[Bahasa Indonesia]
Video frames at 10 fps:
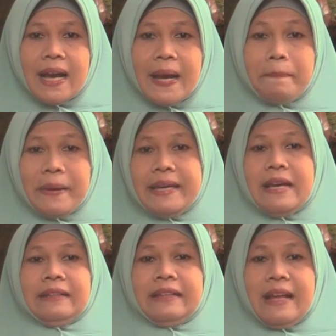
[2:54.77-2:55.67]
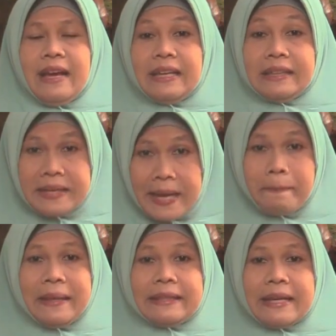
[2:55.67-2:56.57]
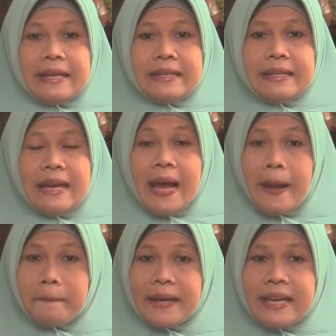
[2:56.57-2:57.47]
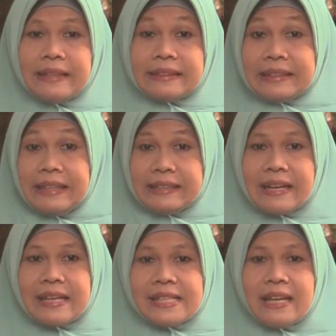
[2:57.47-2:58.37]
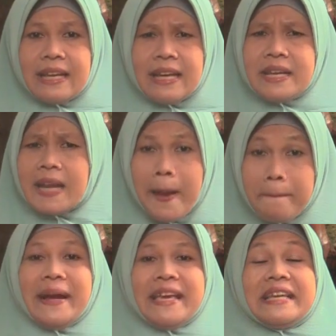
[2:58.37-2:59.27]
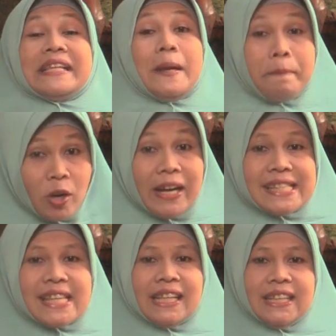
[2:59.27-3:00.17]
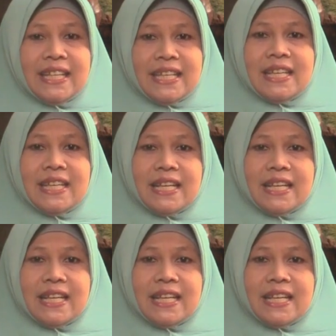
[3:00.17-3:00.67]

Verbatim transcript: apa yang telah kita dapatkan, apa yang kita rasakan, dan apa yang kita peroleh saat ini